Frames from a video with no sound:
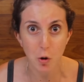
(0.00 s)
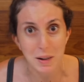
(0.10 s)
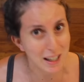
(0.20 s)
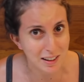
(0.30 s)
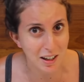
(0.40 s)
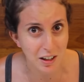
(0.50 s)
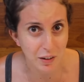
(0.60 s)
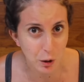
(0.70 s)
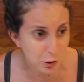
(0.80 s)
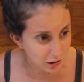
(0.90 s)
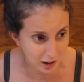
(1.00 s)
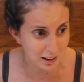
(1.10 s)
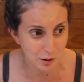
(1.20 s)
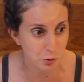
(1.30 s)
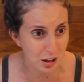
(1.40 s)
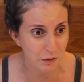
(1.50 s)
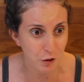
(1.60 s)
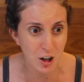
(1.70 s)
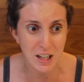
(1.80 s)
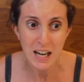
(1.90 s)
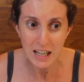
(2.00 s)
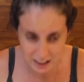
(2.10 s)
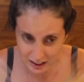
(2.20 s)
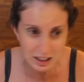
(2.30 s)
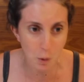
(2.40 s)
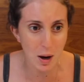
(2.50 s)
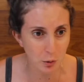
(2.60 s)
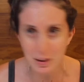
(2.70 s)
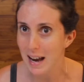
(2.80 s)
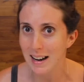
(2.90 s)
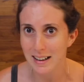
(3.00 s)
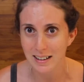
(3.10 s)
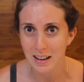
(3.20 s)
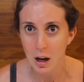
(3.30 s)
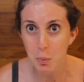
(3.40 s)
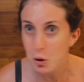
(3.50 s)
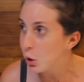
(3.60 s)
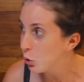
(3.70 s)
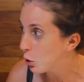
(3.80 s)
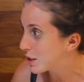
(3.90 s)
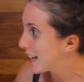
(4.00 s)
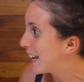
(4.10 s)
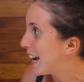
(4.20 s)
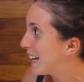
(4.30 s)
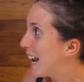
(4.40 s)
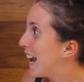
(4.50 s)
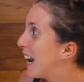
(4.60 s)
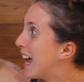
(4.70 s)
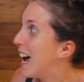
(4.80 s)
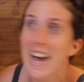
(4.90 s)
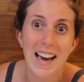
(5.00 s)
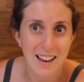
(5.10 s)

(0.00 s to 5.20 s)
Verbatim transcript: Como que a Adriana vai atender um telefone que não é o dela? Porque eu não sei quem nem ela é.